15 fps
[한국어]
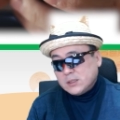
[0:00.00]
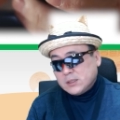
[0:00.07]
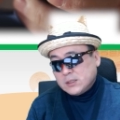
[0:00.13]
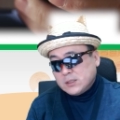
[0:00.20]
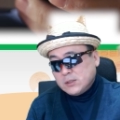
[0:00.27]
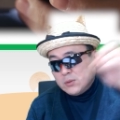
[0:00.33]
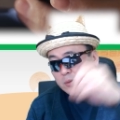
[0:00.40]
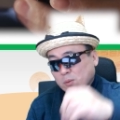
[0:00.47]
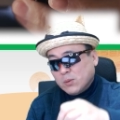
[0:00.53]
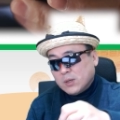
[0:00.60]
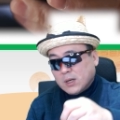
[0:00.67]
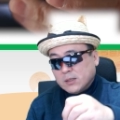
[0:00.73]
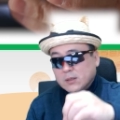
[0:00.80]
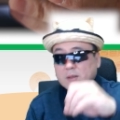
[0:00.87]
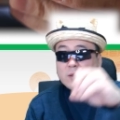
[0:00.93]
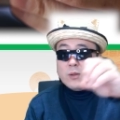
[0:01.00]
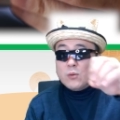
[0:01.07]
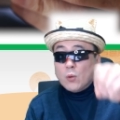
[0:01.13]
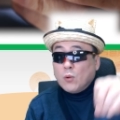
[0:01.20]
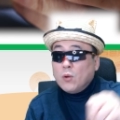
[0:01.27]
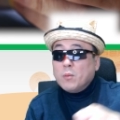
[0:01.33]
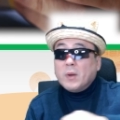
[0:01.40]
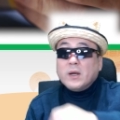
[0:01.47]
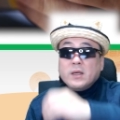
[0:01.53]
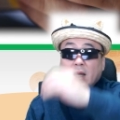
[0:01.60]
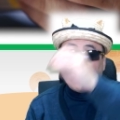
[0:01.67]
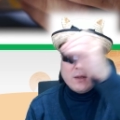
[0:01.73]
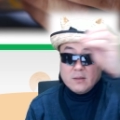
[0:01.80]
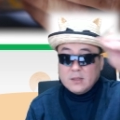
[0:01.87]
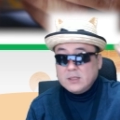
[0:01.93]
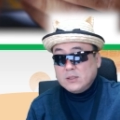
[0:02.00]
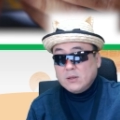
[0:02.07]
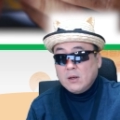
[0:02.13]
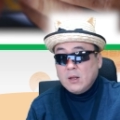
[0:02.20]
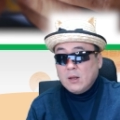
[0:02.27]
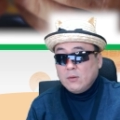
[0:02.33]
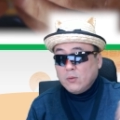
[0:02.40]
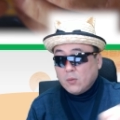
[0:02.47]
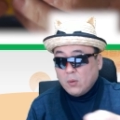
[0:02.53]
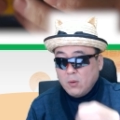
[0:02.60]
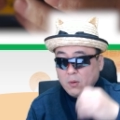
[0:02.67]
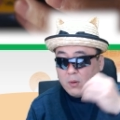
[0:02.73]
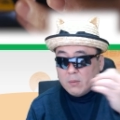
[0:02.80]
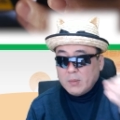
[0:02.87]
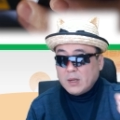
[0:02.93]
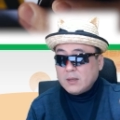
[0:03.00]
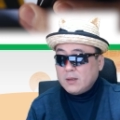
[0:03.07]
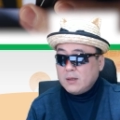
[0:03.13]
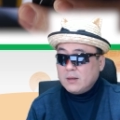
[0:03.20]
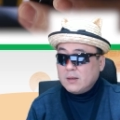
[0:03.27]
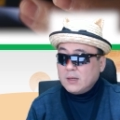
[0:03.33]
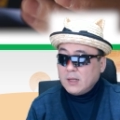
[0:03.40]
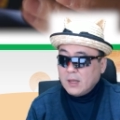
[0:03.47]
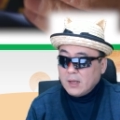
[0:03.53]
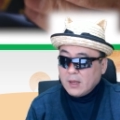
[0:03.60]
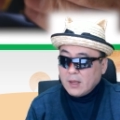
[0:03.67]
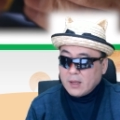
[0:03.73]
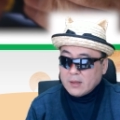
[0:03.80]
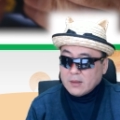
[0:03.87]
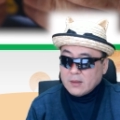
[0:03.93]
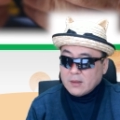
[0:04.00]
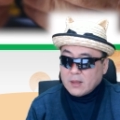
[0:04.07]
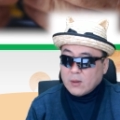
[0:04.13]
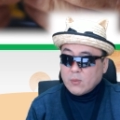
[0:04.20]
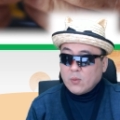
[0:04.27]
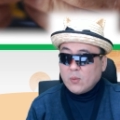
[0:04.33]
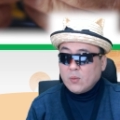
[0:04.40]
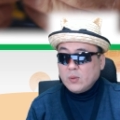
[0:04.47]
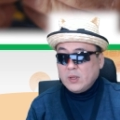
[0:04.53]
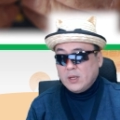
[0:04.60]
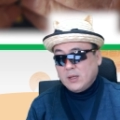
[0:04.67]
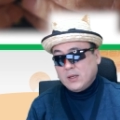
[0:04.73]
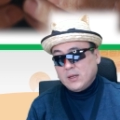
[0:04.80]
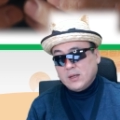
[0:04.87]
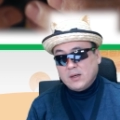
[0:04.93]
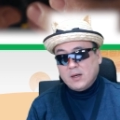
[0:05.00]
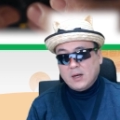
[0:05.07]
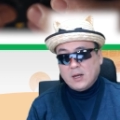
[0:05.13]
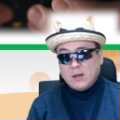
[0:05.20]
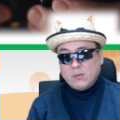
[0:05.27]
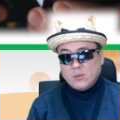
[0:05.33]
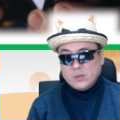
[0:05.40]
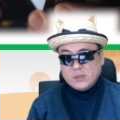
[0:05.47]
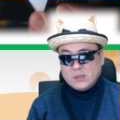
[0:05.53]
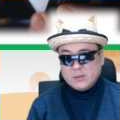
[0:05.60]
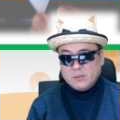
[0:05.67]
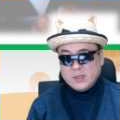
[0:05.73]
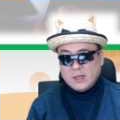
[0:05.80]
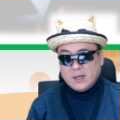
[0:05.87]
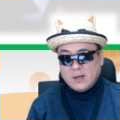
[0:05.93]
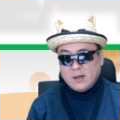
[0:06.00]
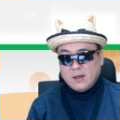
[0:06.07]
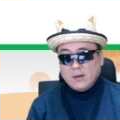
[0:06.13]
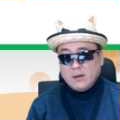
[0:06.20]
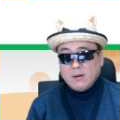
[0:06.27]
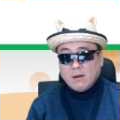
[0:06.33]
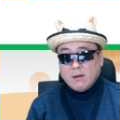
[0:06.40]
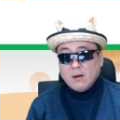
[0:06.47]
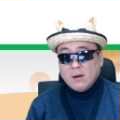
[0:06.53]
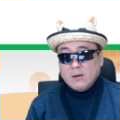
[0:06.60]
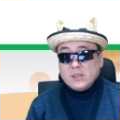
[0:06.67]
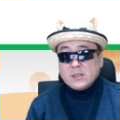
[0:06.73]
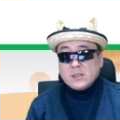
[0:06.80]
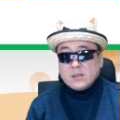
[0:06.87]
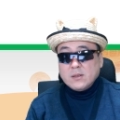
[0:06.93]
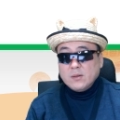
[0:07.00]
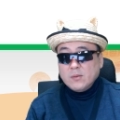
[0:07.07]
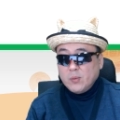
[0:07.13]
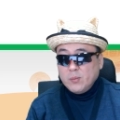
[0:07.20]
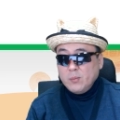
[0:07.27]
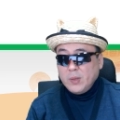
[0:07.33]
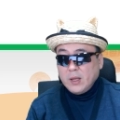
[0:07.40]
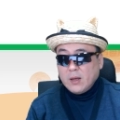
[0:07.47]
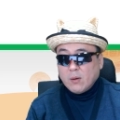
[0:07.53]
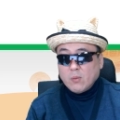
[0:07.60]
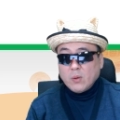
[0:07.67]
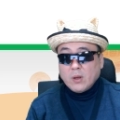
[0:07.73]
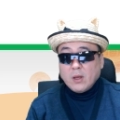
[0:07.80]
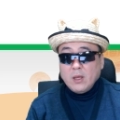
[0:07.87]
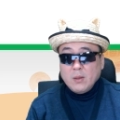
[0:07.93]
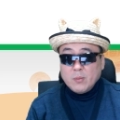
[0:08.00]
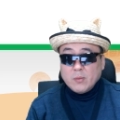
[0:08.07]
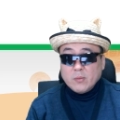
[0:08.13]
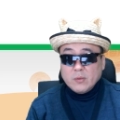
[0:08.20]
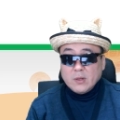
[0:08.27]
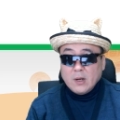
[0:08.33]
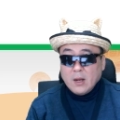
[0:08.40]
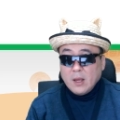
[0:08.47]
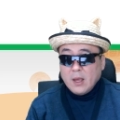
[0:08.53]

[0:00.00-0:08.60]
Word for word: 신용카드 그냥 돌려막기 하는 거죠. 돌려막기를 했다고 얘기를 하고 있습니다. 그러니까 리스크는 분명히 갖고 이 부분을